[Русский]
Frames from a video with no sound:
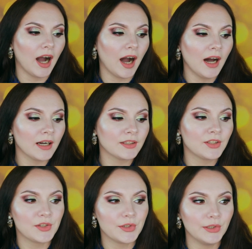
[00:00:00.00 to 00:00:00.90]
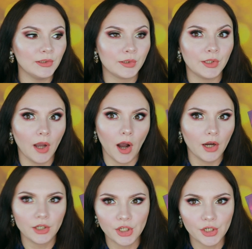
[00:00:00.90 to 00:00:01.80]
Art Silky
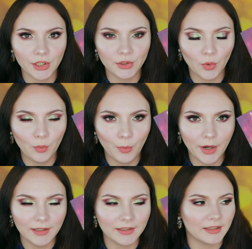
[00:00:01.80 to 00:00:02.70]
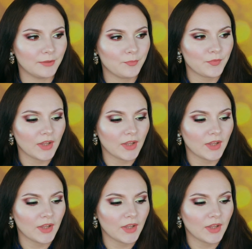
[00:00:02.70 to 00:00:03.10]
Eyeshadow Palette.